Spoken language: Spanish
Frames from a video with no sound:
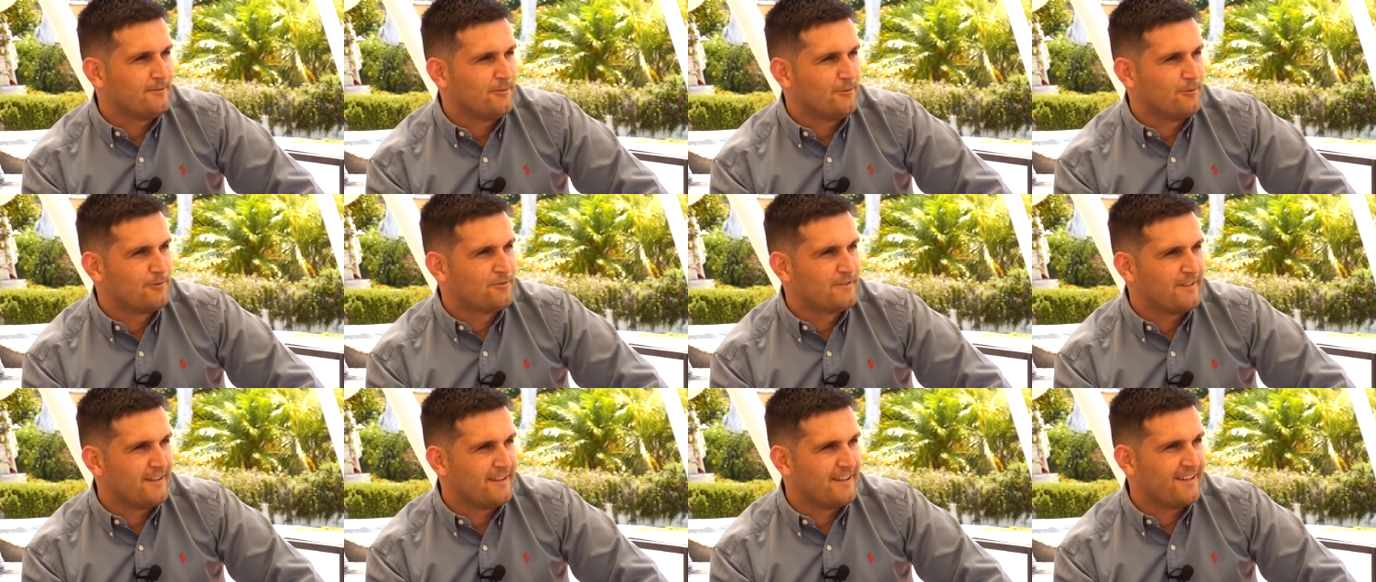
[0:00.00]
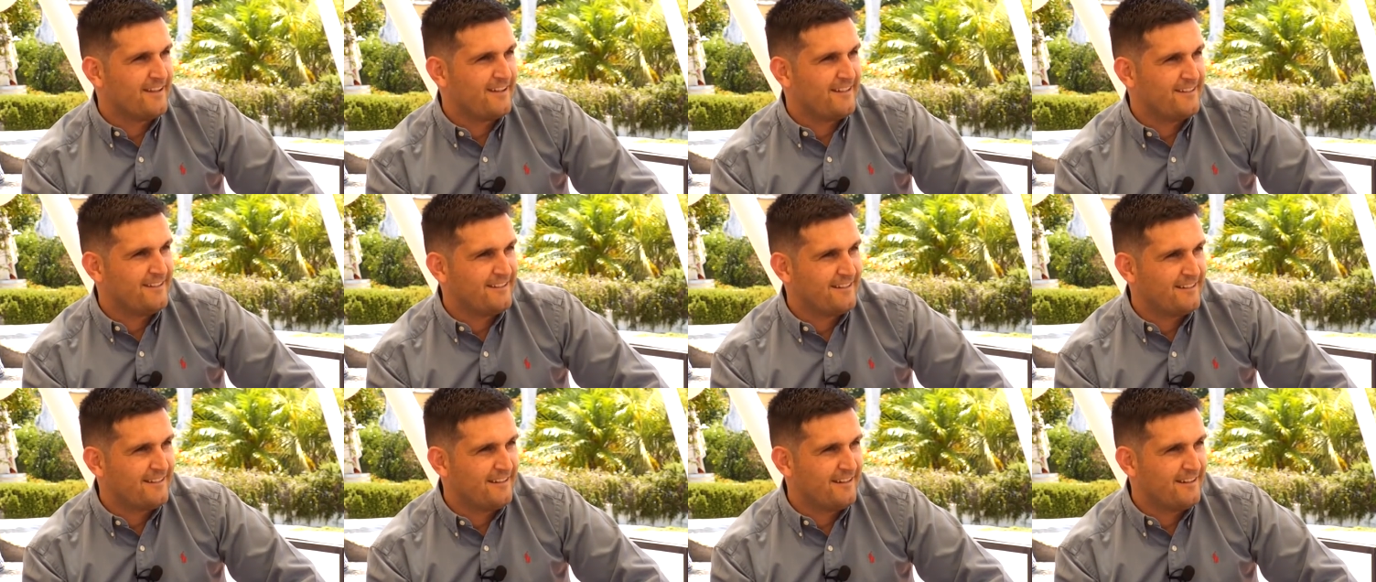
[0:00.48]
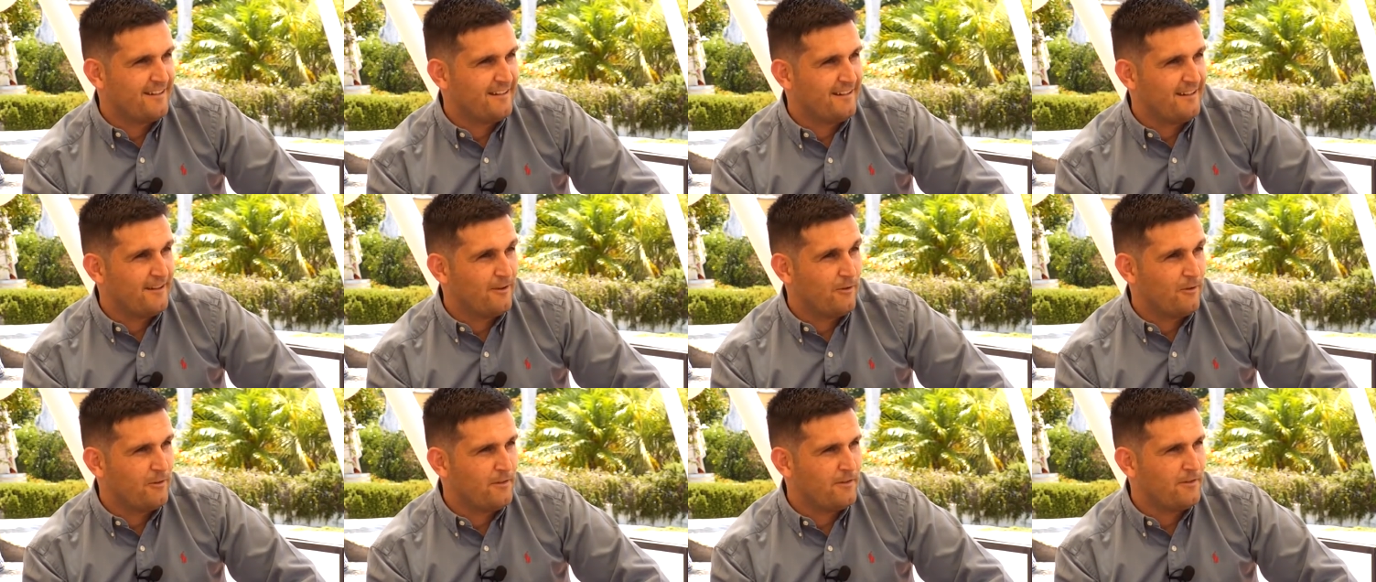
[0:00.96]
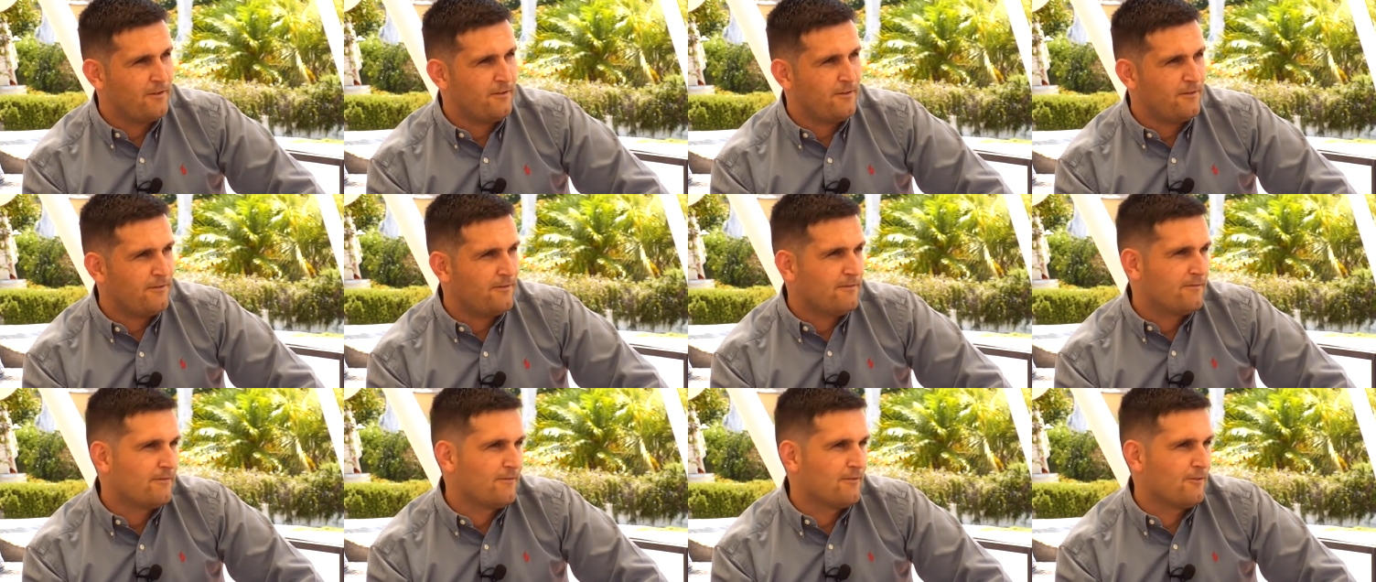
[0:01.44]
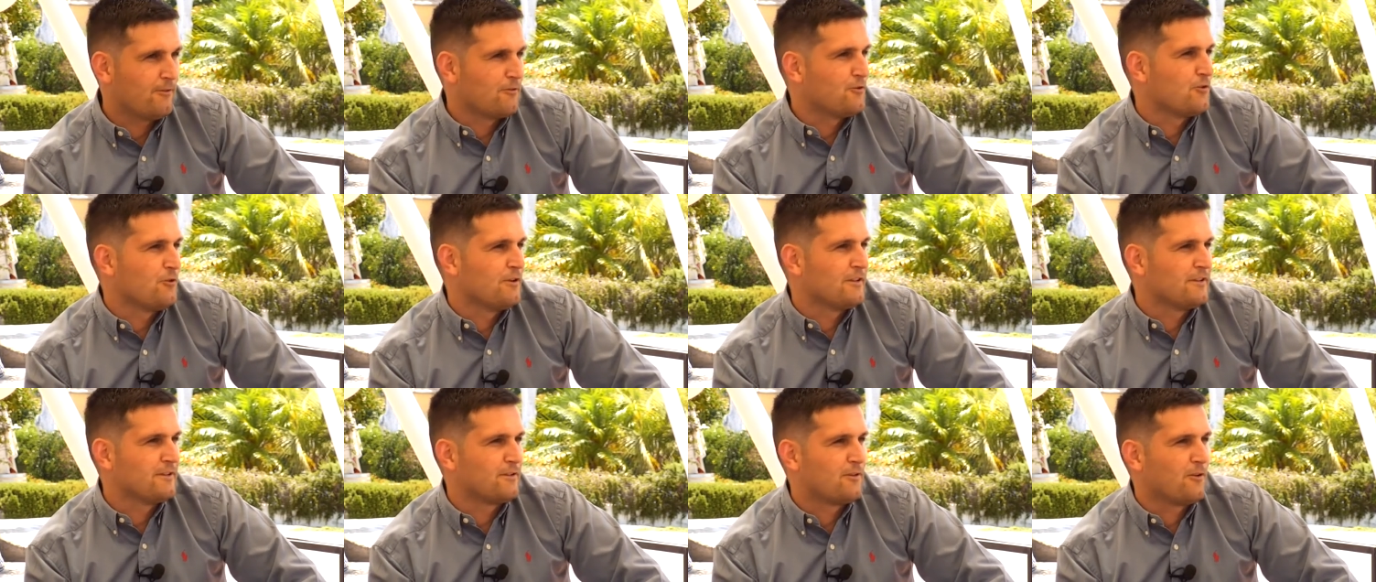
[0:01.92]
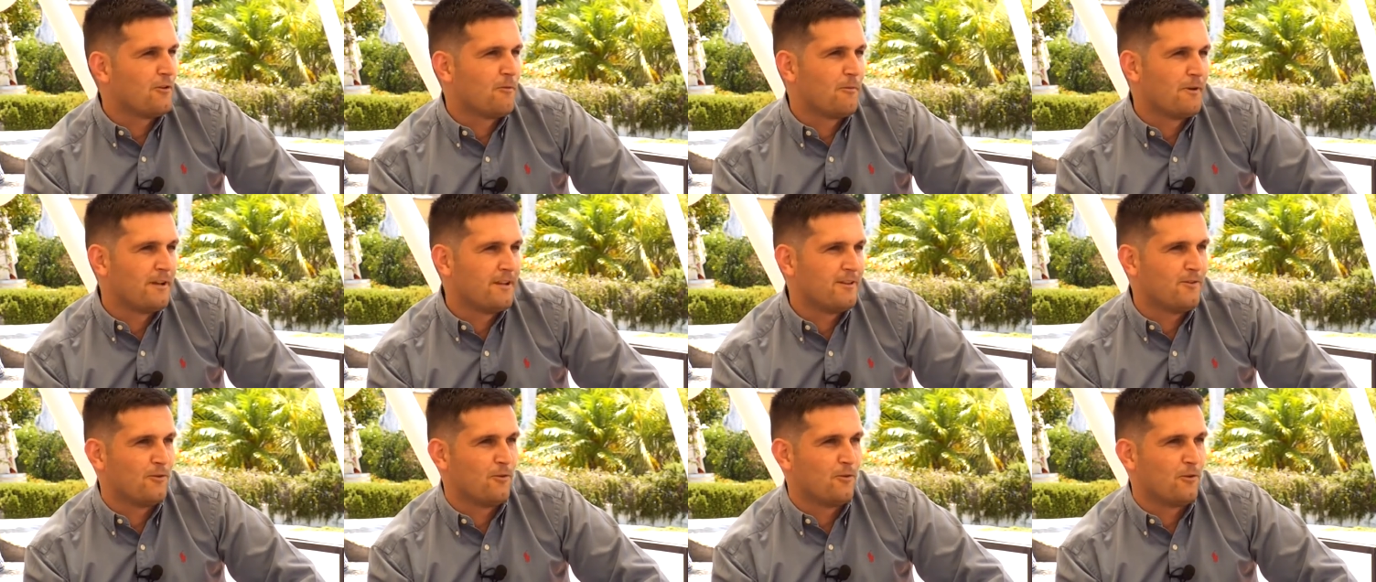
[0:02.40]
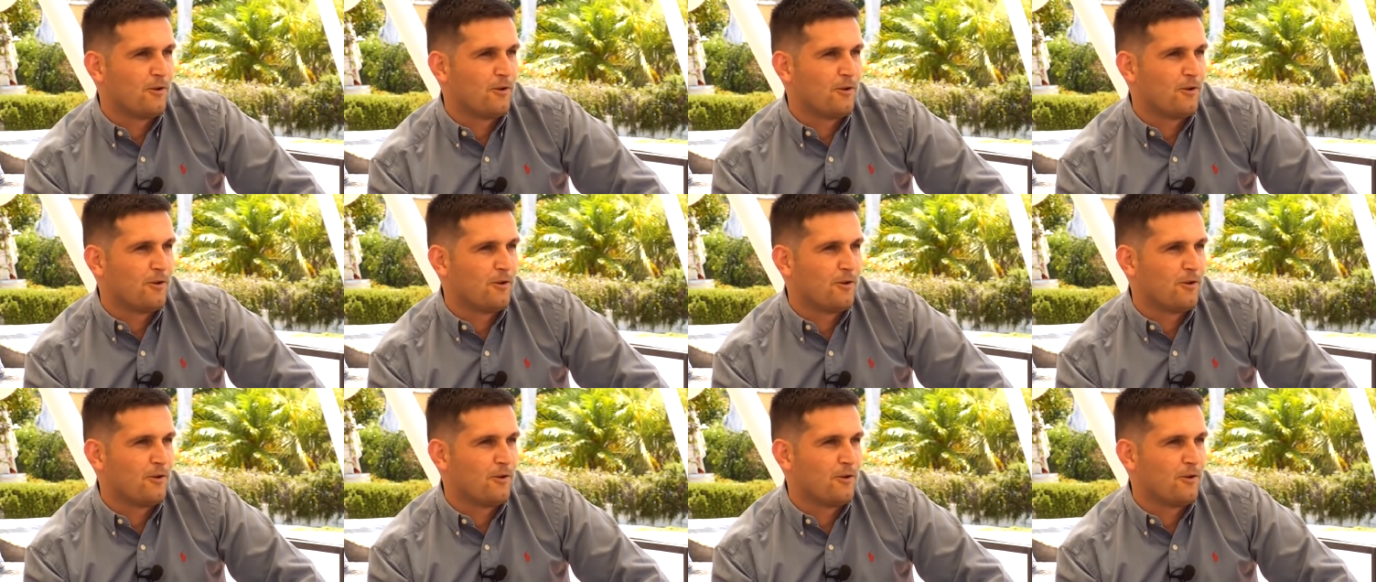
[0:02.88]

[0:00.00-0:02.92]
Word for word: ustedes queréis tener negocio, o yo esto lo vendo,